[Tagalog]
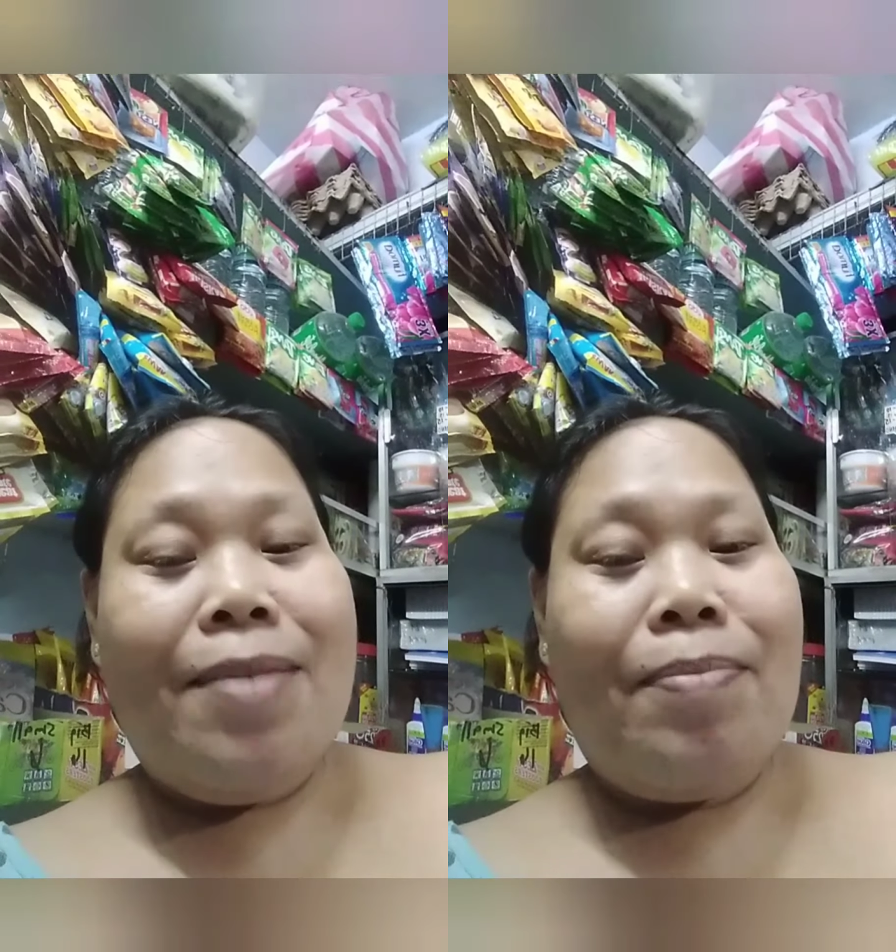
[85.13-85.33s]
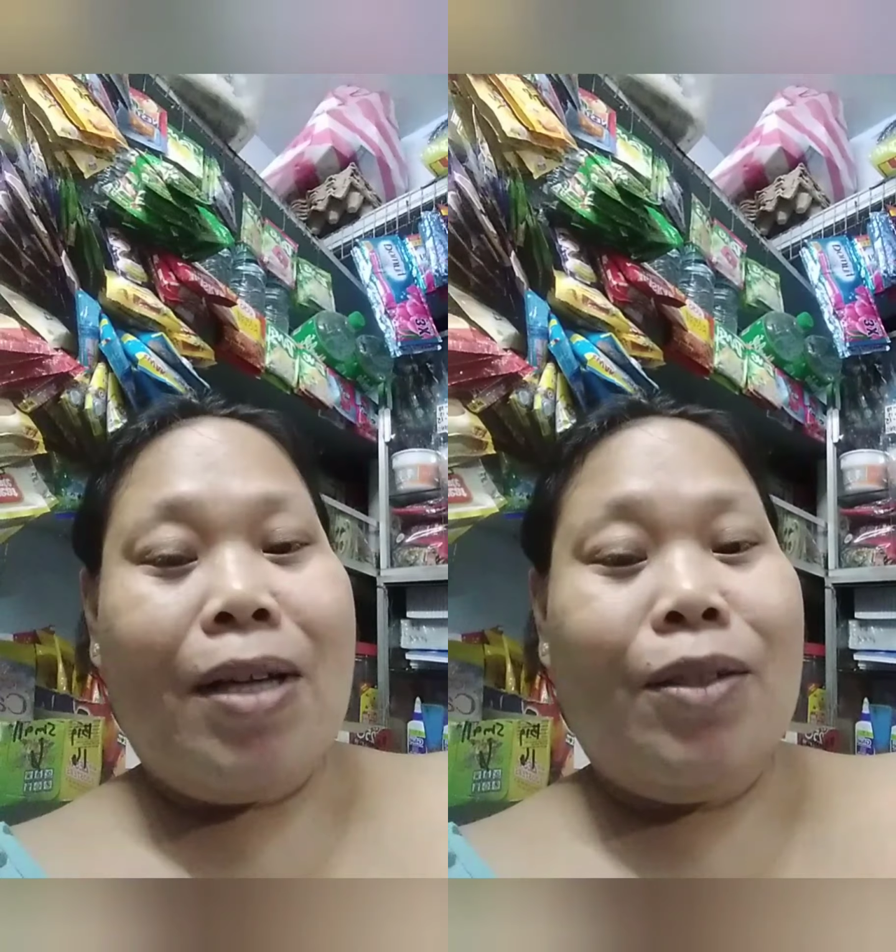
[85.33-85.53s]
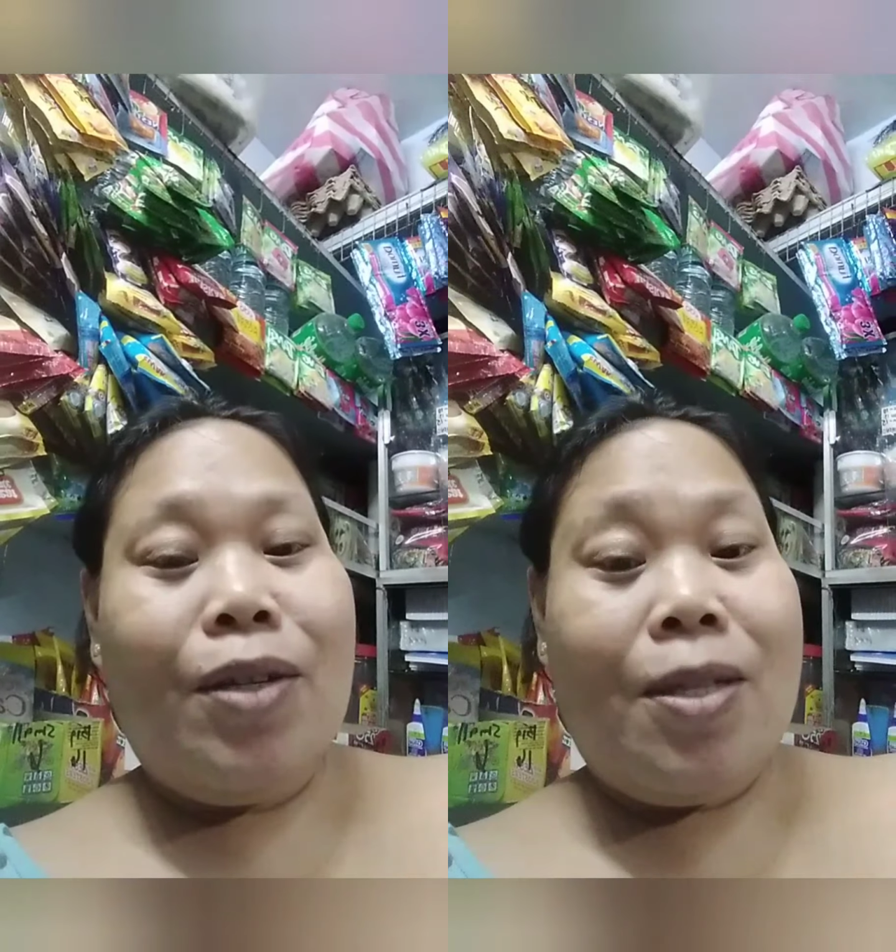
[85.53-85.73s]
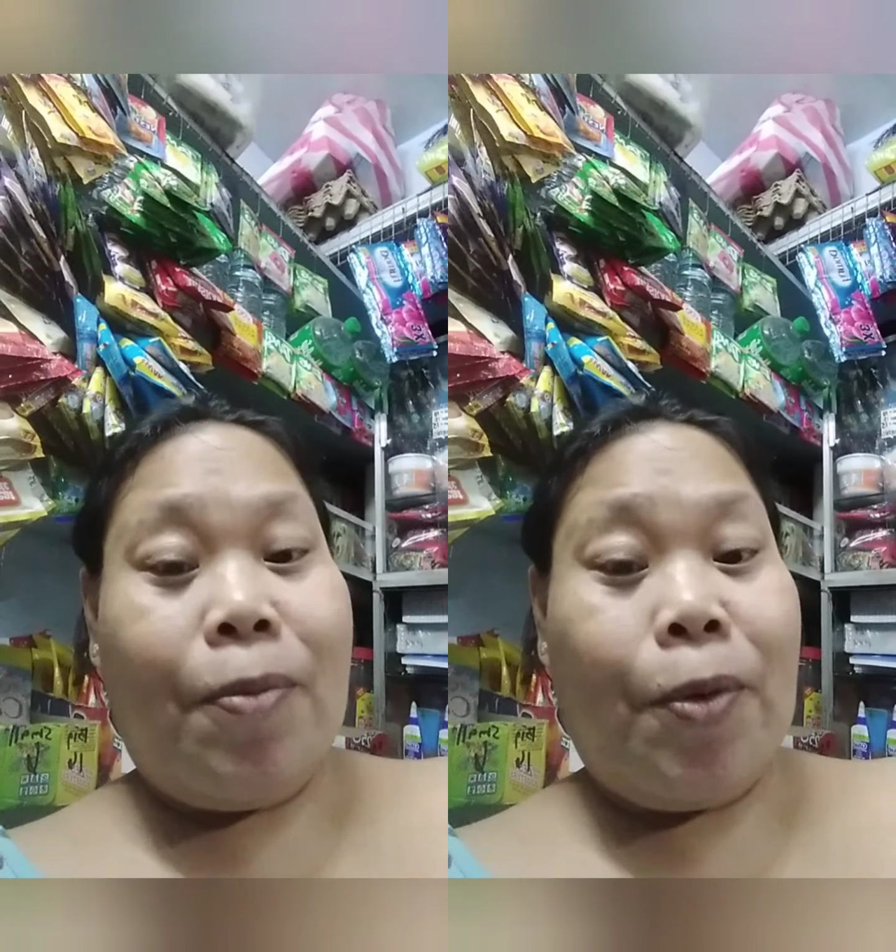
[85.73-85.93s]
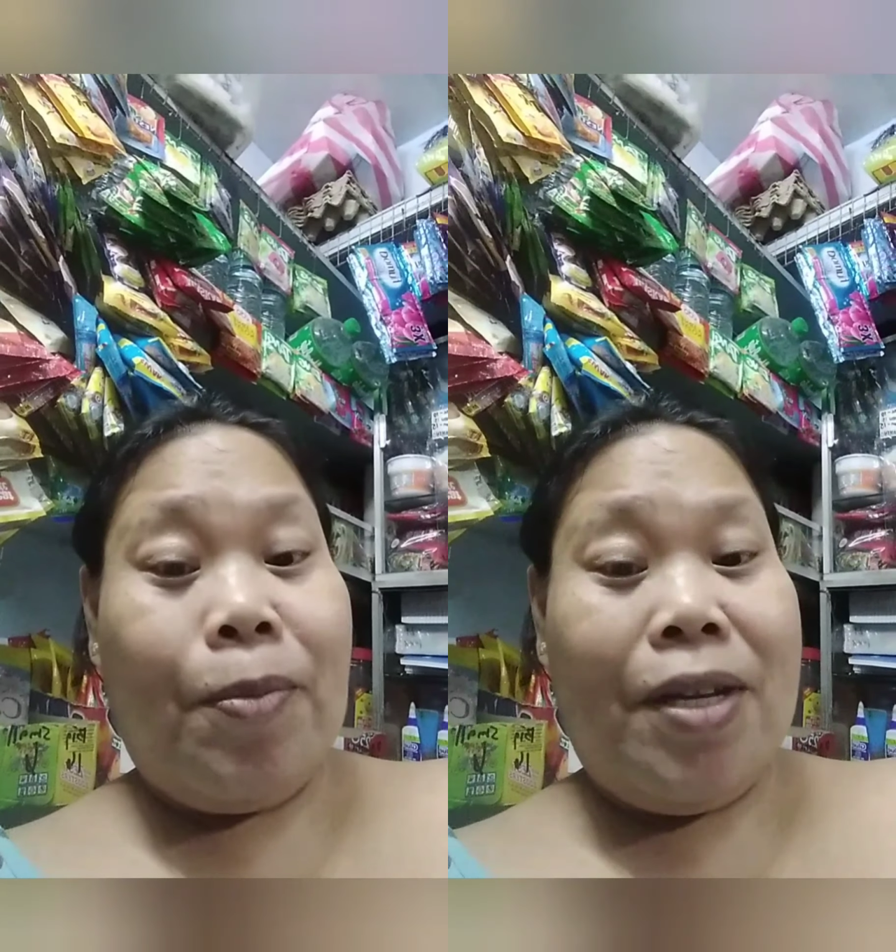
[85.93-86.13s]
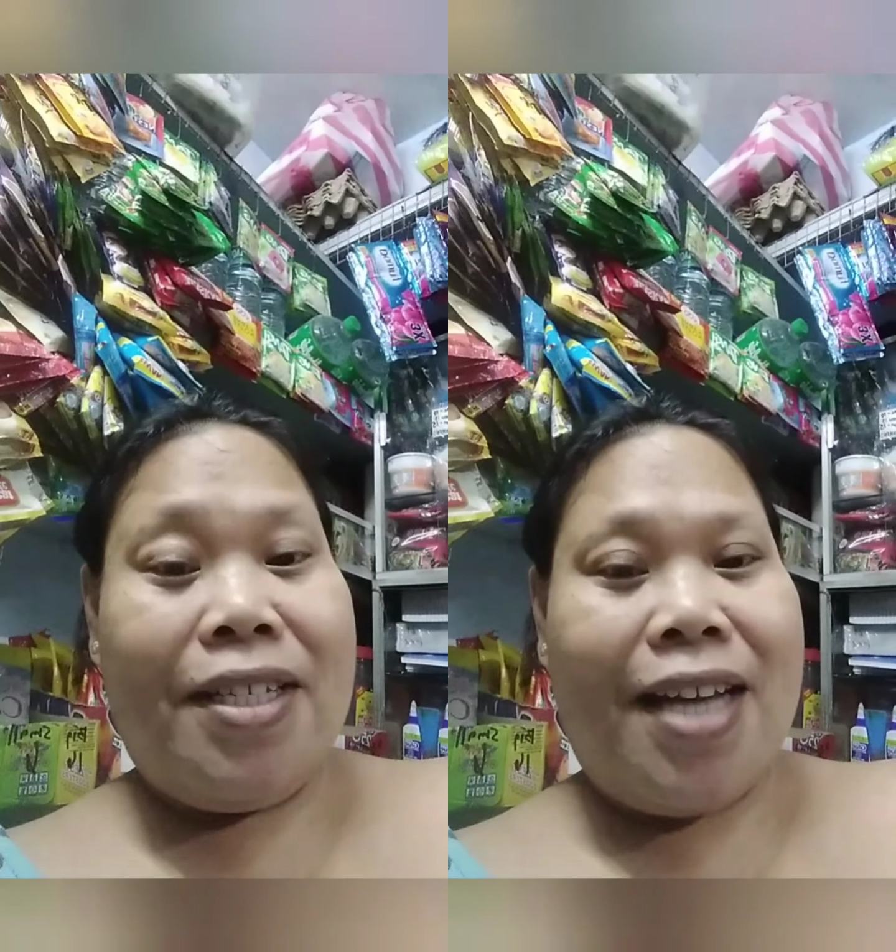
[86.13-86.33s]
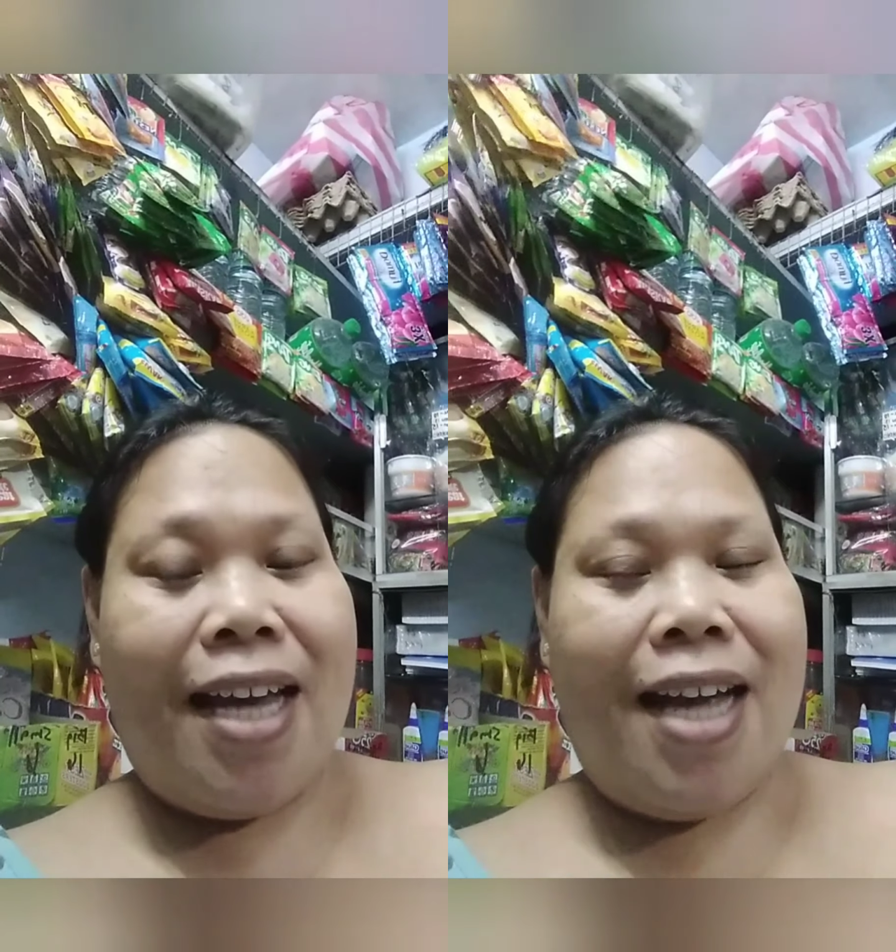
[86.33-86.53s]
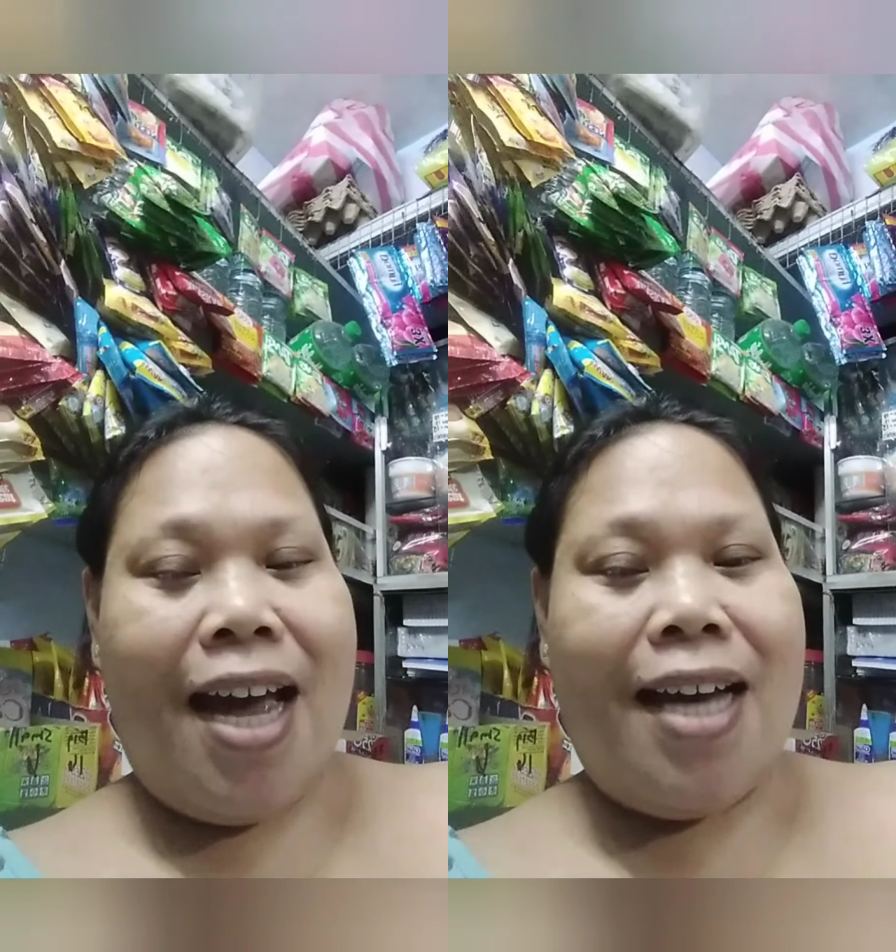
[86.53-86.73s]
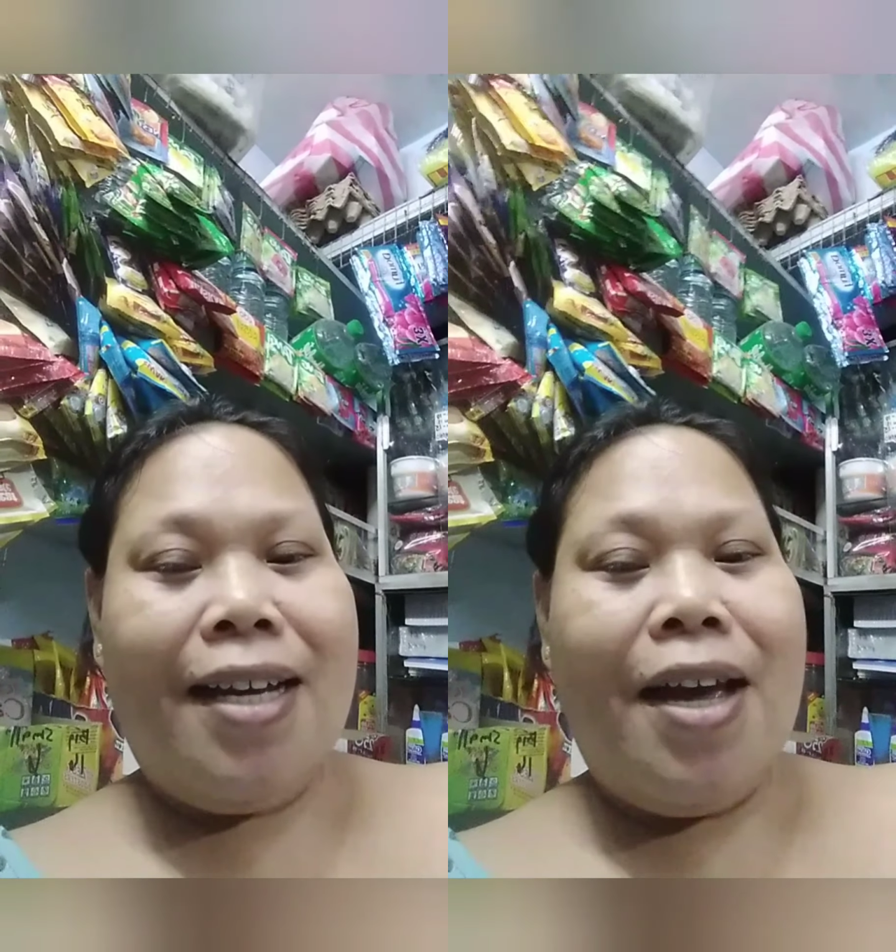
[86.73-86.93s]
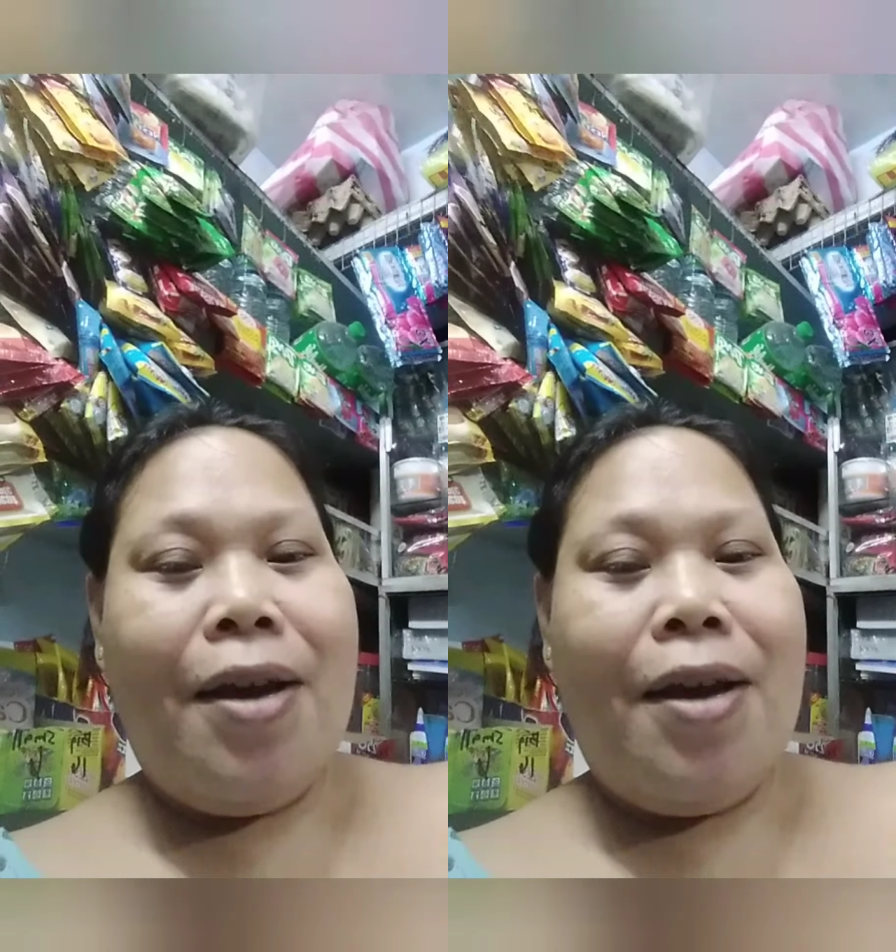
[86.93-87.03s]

hipag doon sa probinsya ng